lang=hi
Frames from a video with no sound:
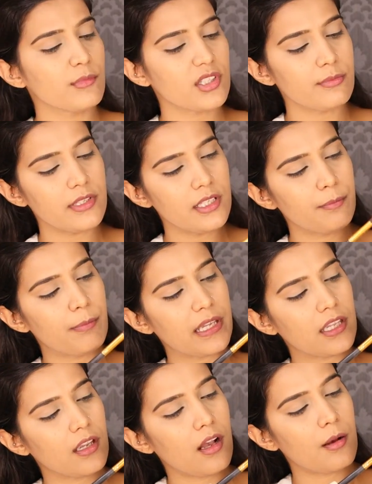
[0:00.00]
एम गोना बी
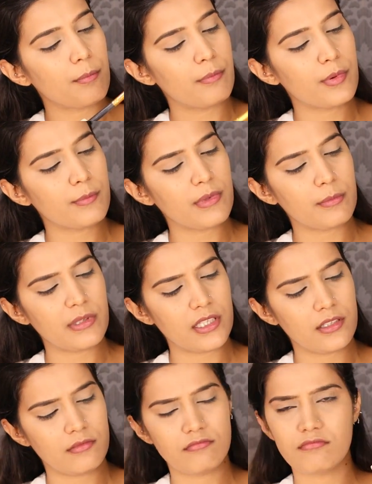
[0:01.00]
पिकिंग अप मे बी
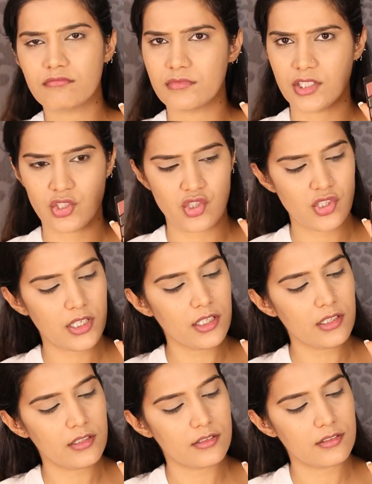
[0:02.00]
दिस शेड